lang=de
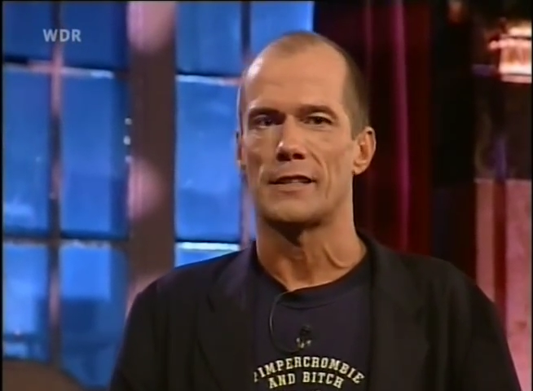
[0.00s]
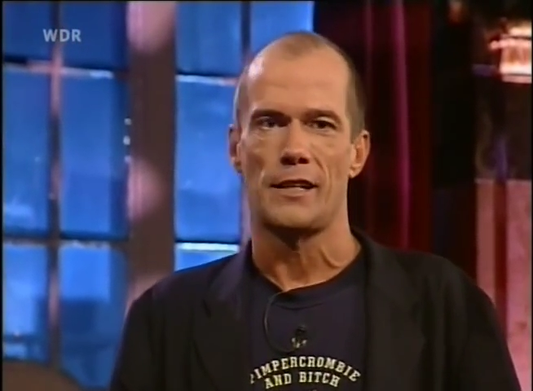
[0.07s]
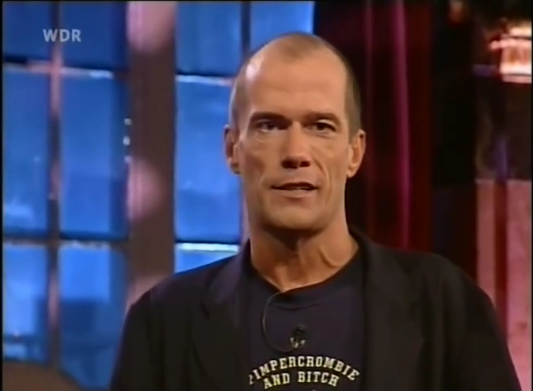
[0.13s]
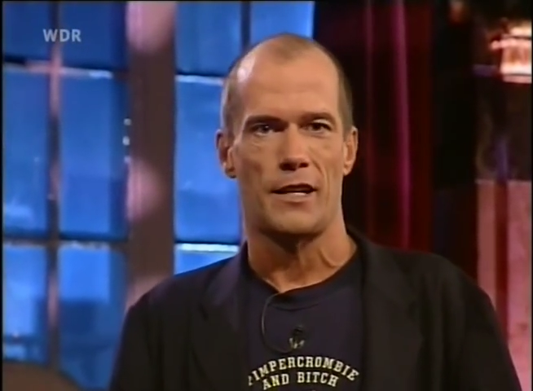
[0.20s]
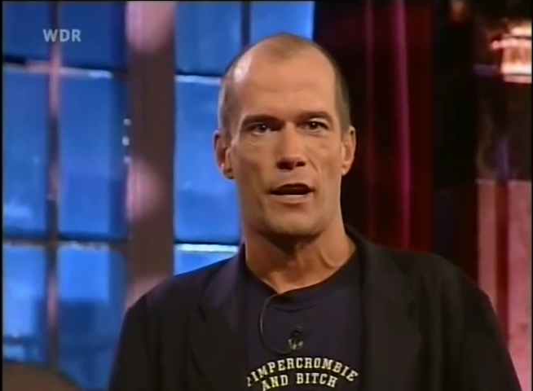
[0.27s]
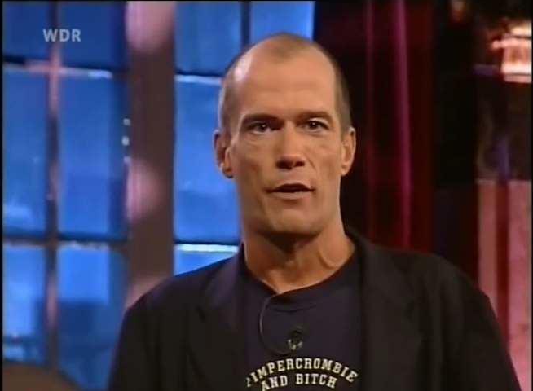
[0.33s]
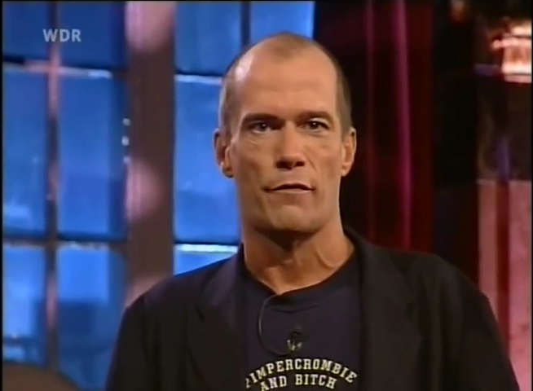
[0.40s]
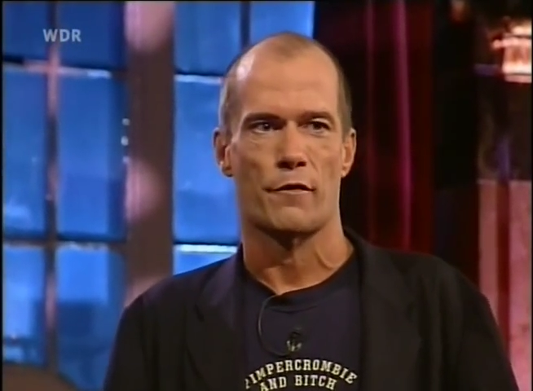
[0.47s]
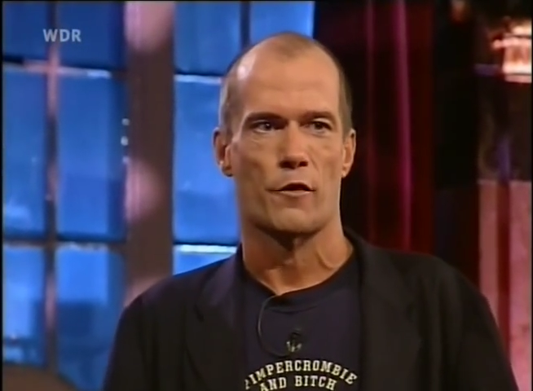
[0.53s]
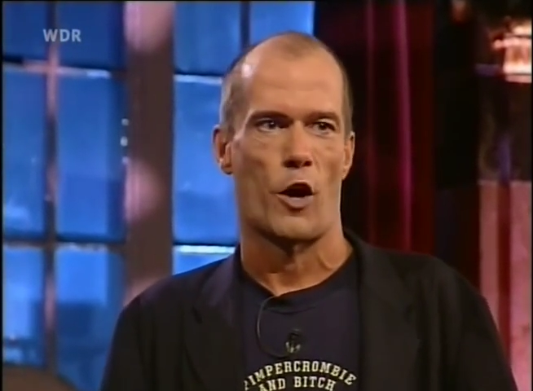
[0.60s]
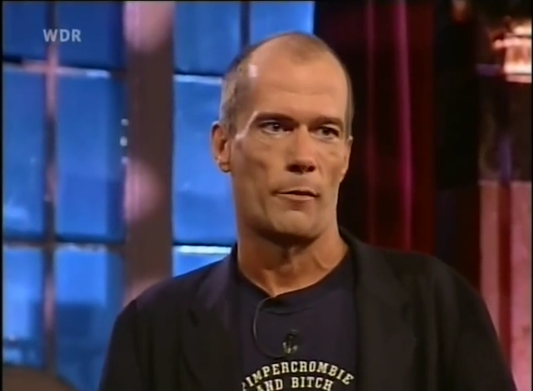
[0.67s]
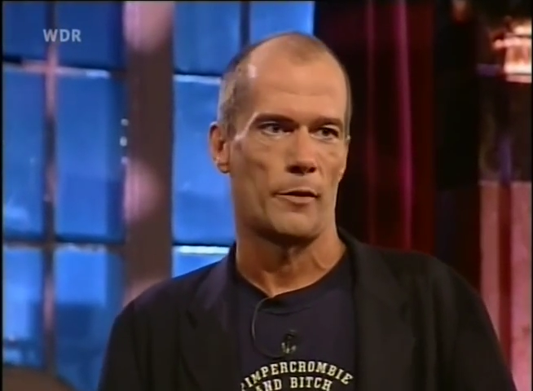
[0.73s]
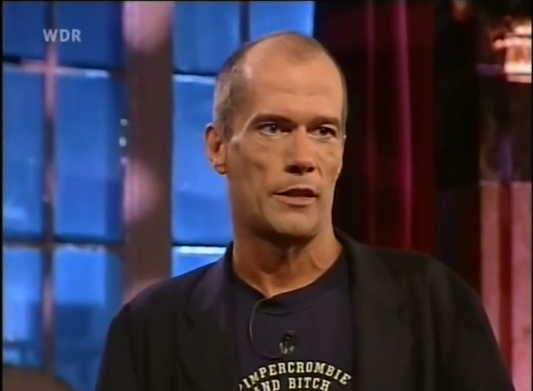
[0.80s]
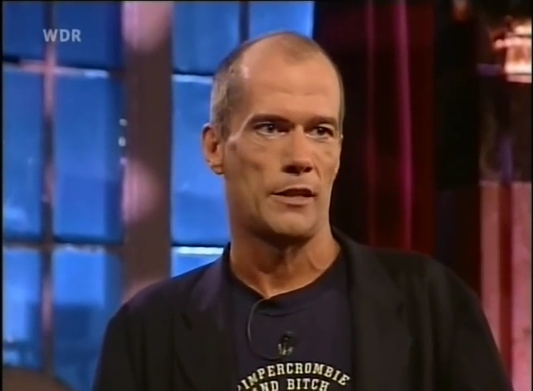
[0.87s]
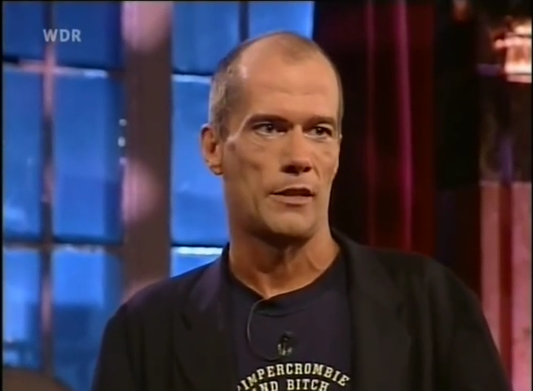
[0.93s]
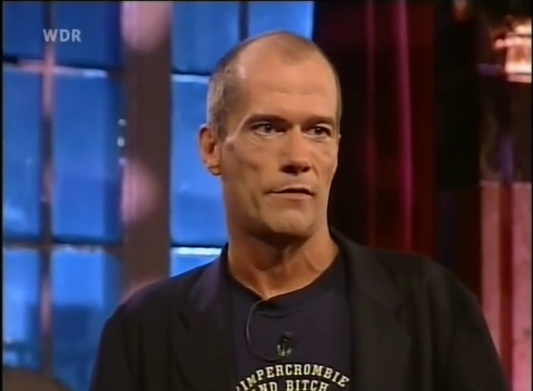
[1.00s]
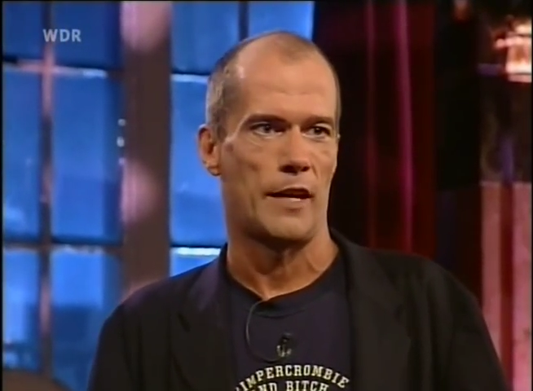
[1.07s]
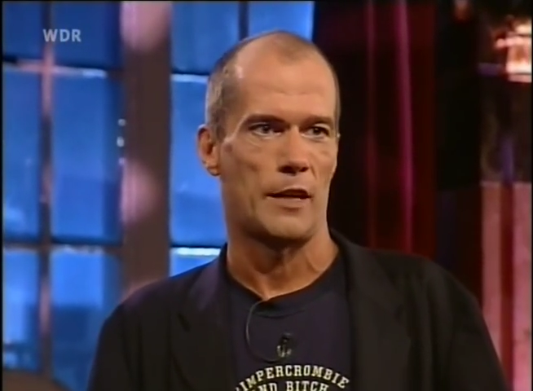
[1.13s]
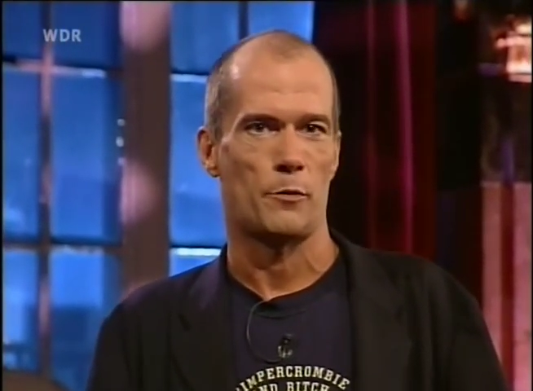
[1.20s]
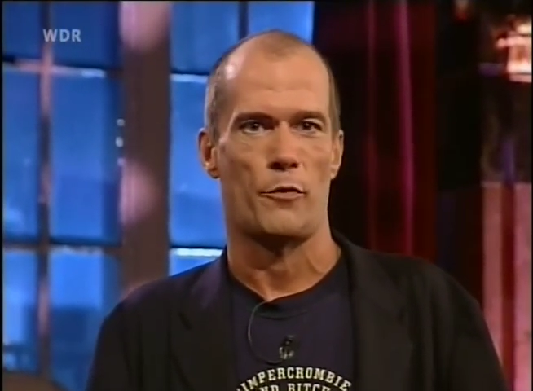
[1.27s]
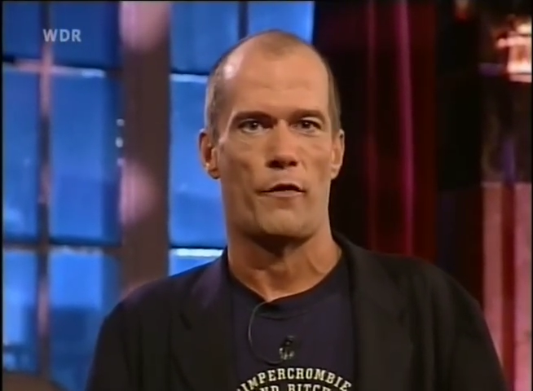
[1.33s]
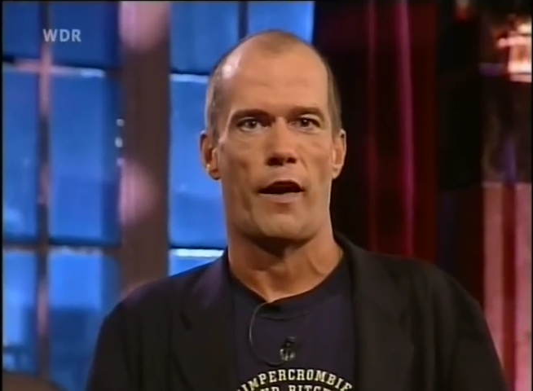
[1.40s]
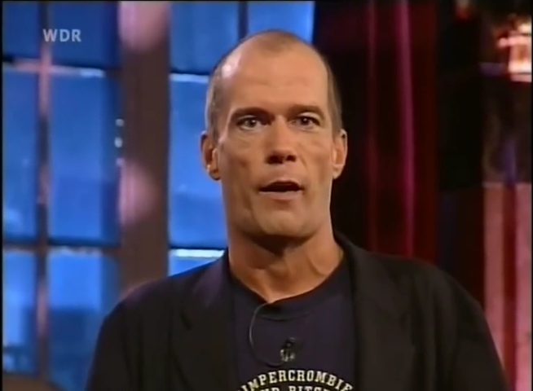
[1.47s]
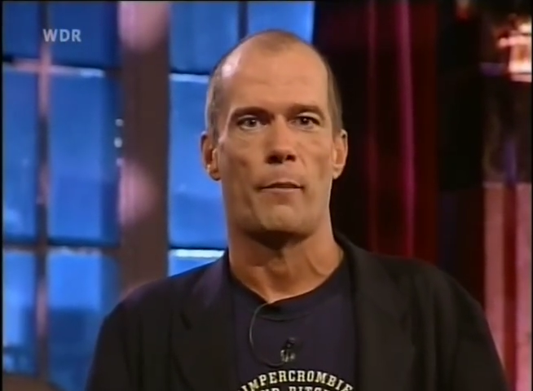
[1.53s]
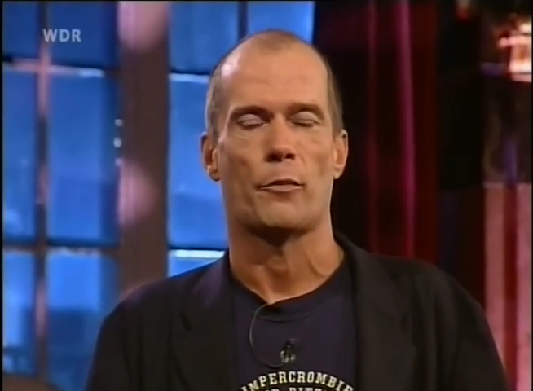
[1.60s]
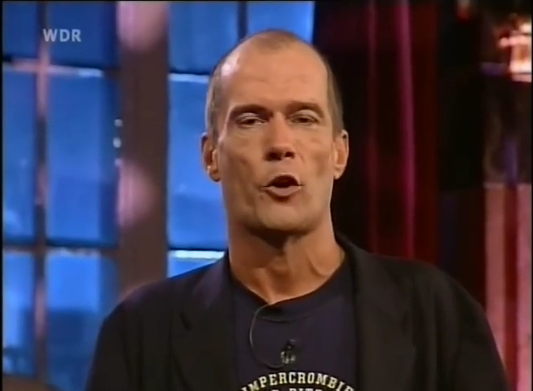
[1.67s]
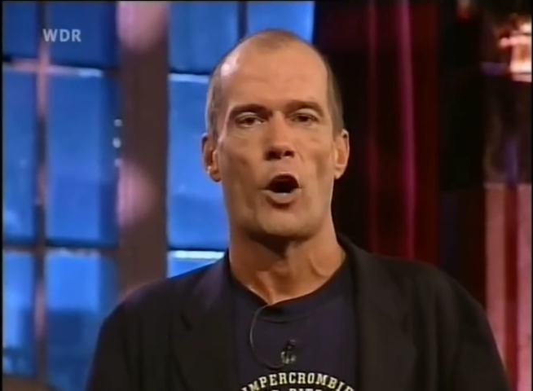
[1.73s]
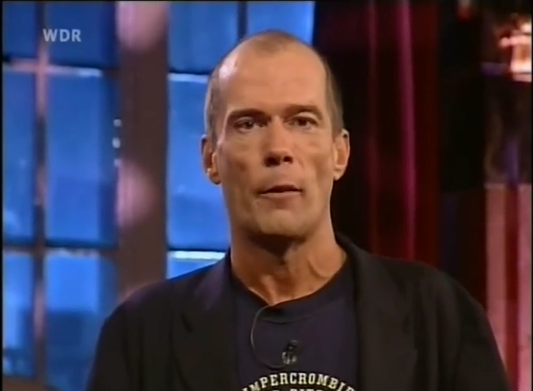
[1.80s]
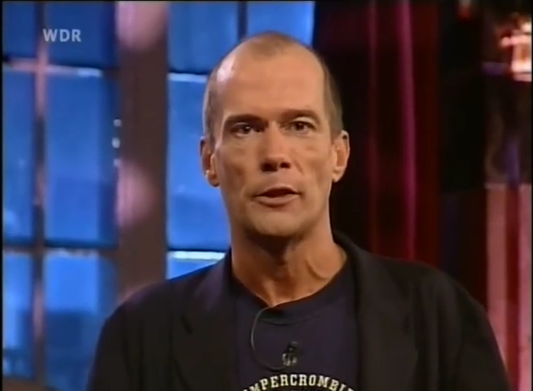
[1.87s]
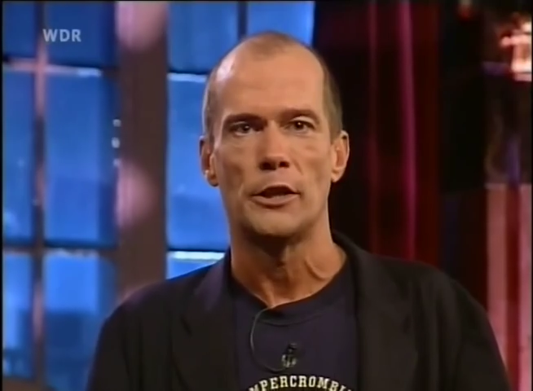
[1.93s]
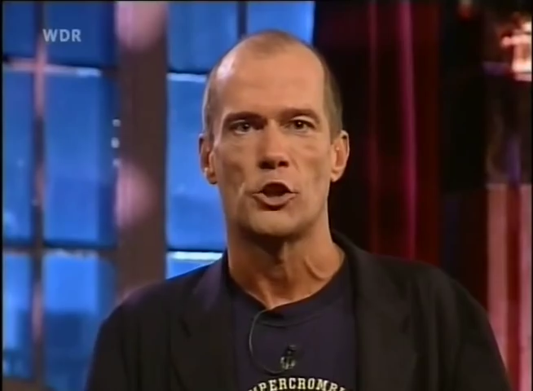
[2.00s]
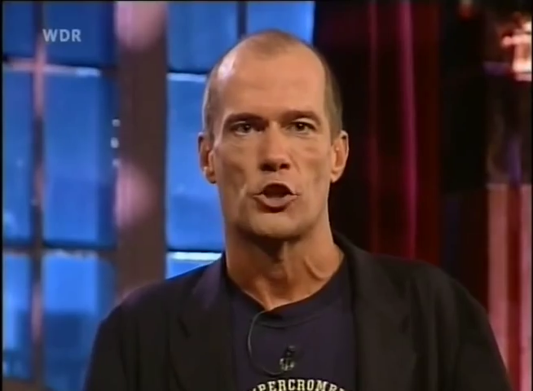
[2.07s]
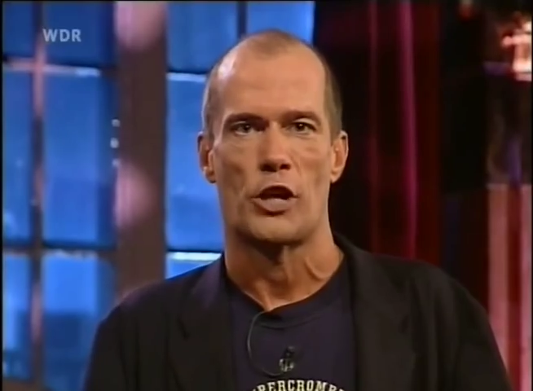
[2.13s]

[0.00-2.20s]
ZDF Comedy Wettbewerb Comedy